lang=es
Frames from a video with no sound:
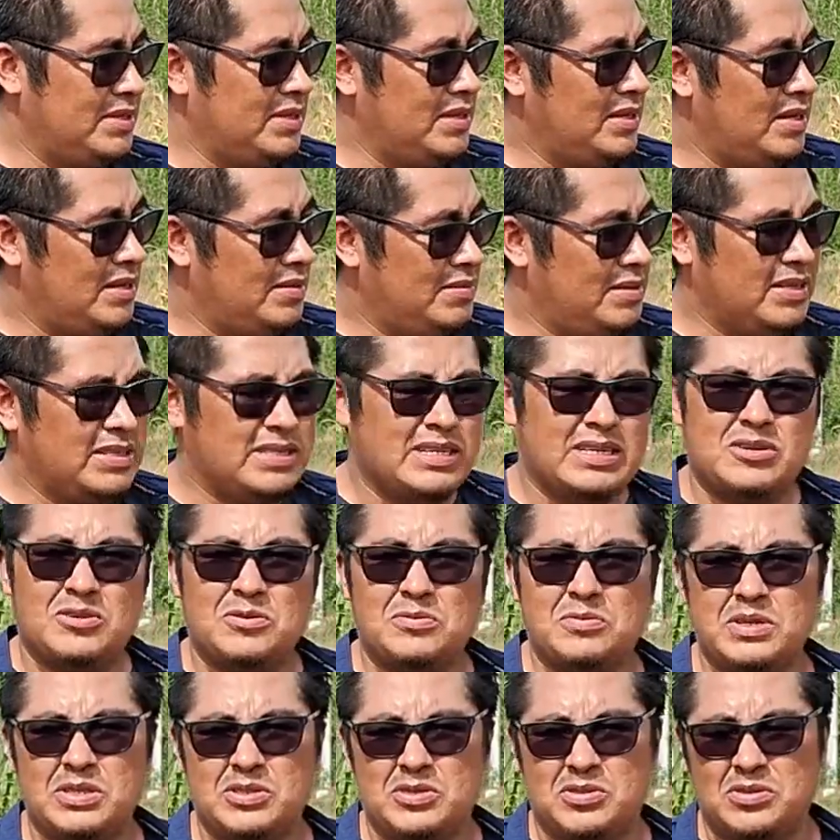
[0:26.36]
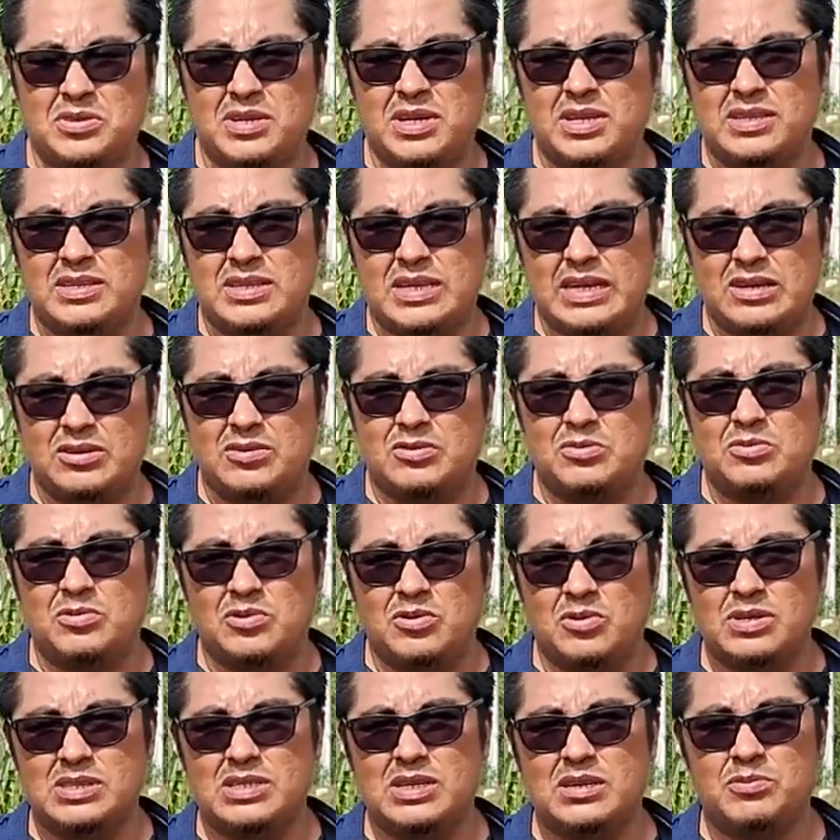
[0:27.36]
labranza convencional tal como lo
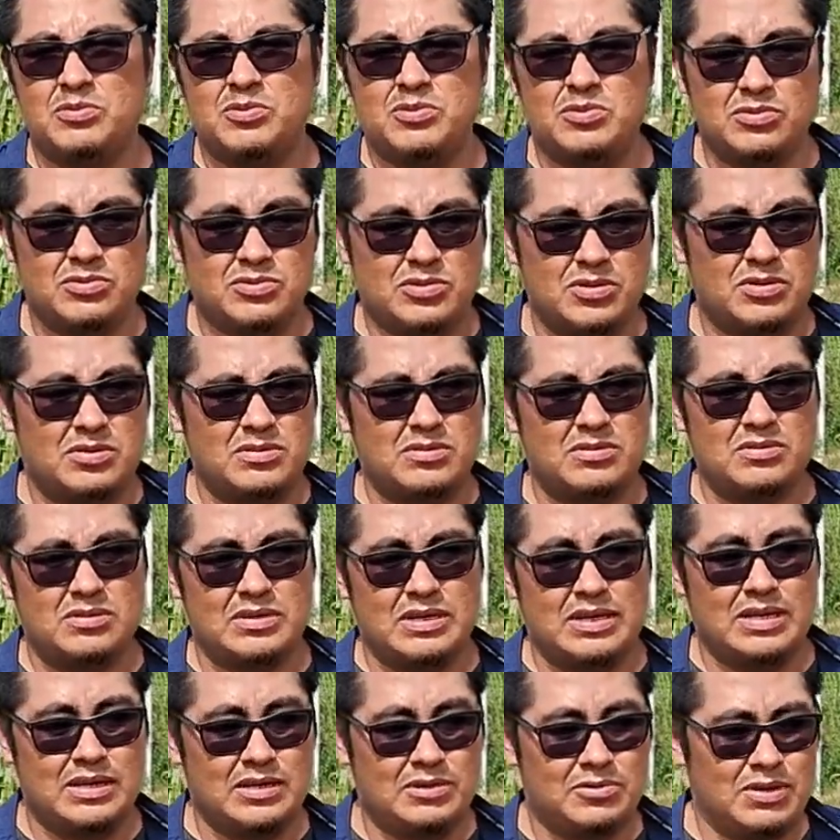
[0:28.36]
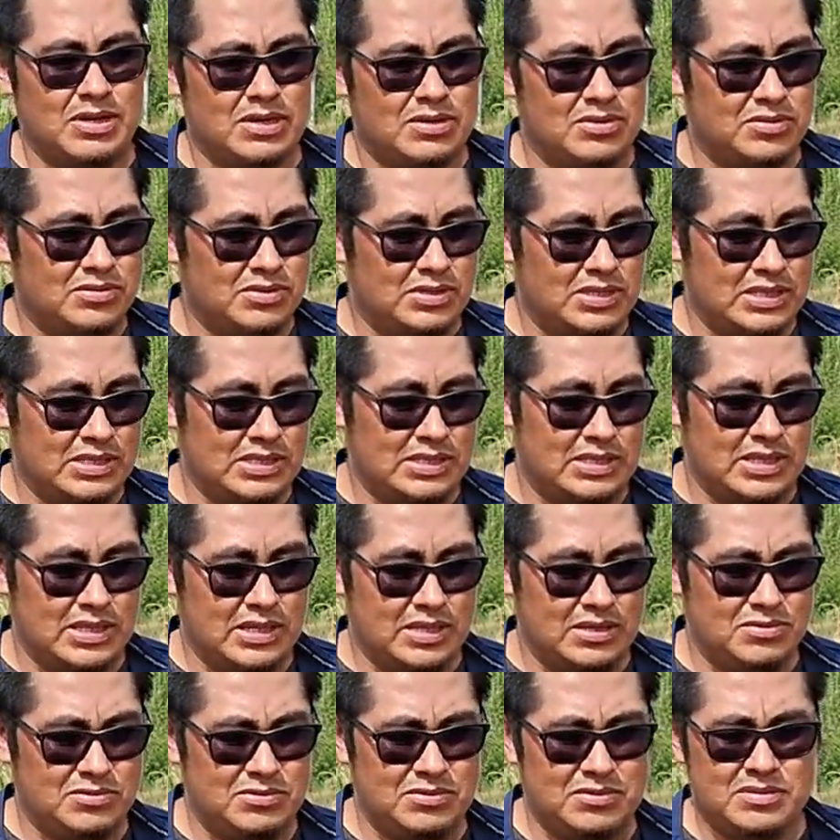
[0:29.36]
hace el productor, el cual consiste en,
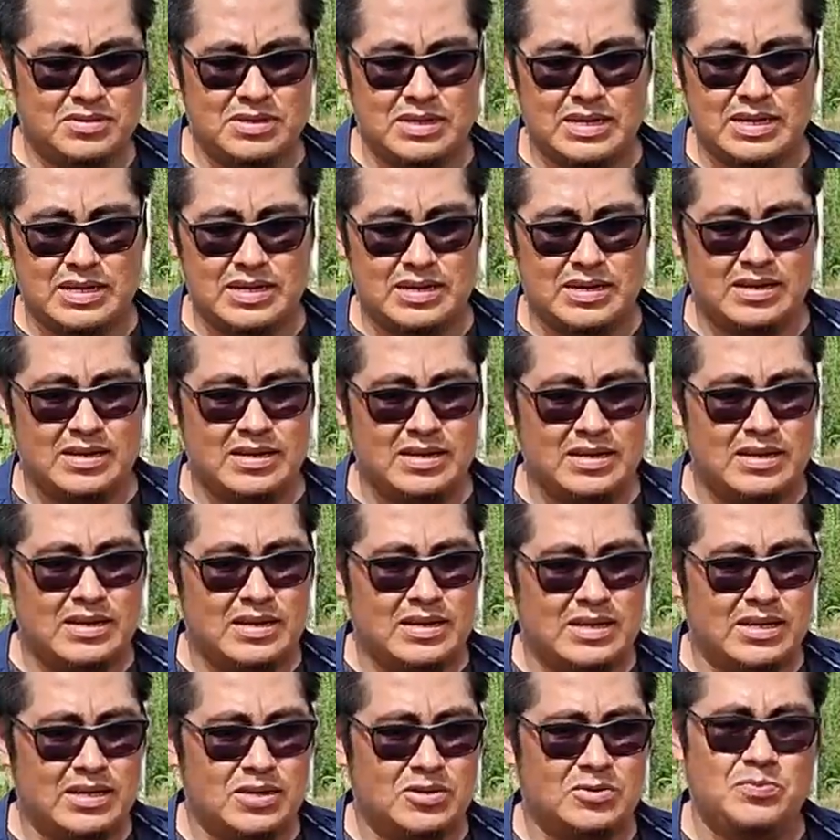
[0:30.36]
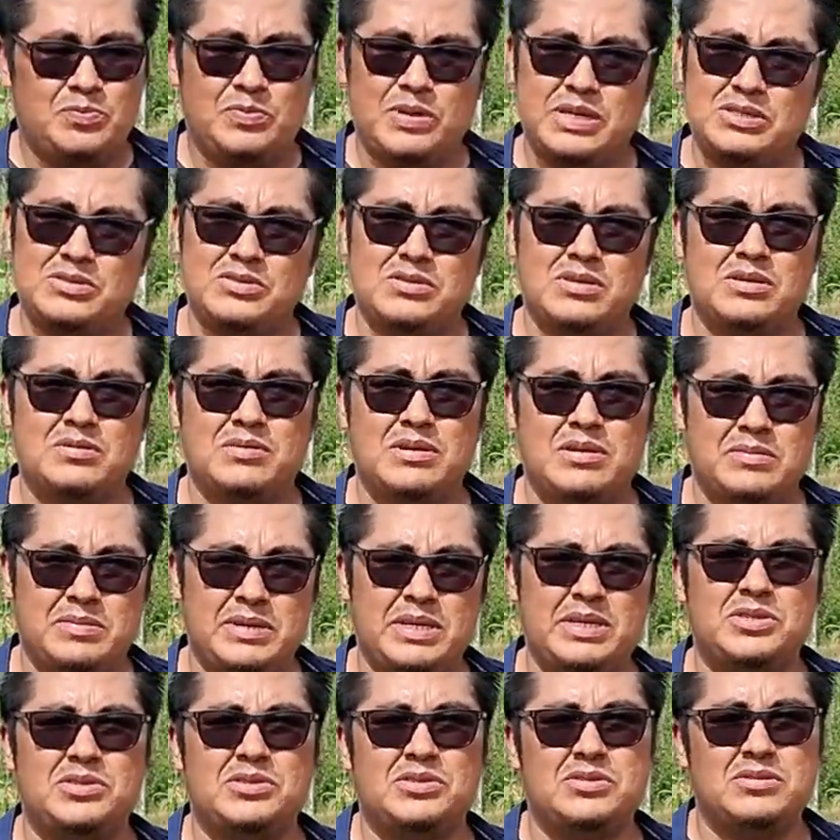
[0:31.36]
en un paso de
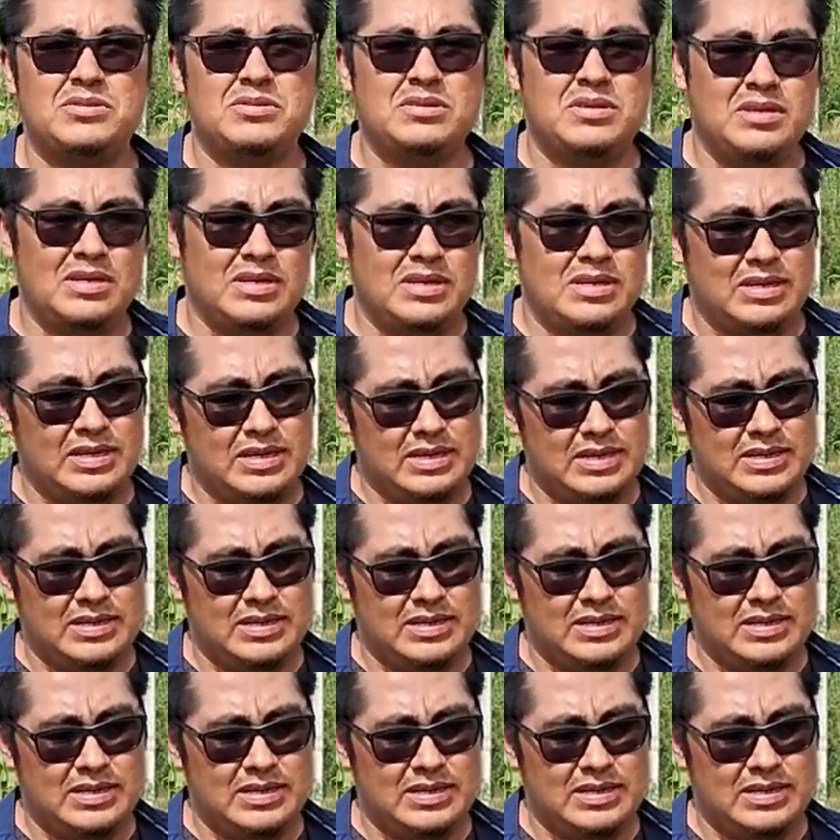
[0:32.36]
barbecho, eh,